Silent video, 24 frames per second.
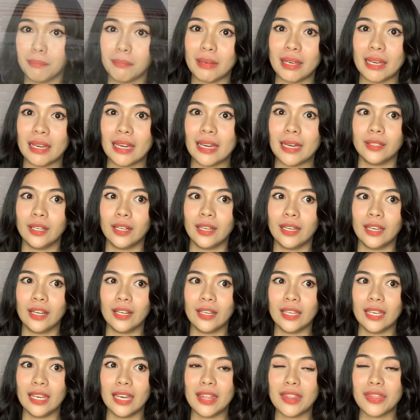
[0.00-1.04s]
me
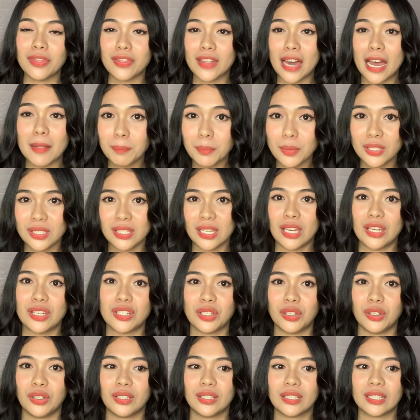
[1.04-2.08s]
in that
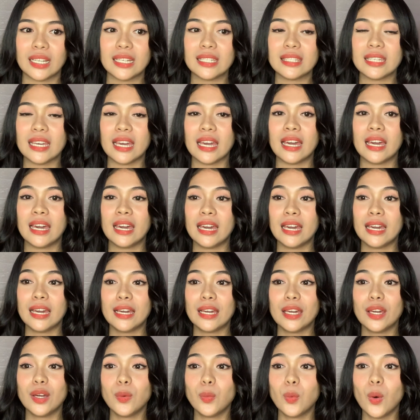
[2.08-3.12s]
position kasi
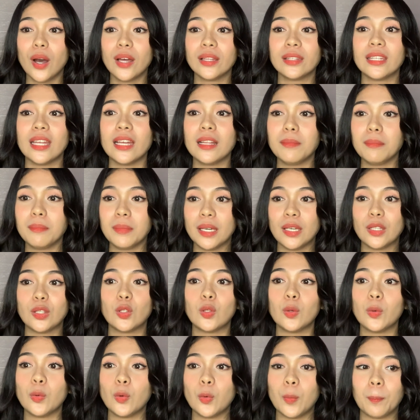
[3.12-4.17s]
He wanted me
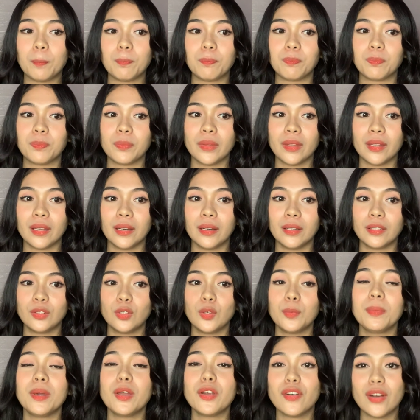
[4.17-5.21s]
to
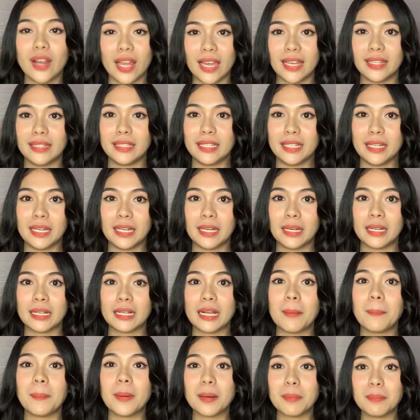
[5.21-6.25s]
to be ready
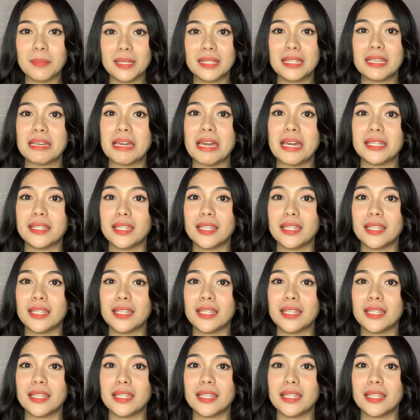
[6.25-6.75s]
kapag binigay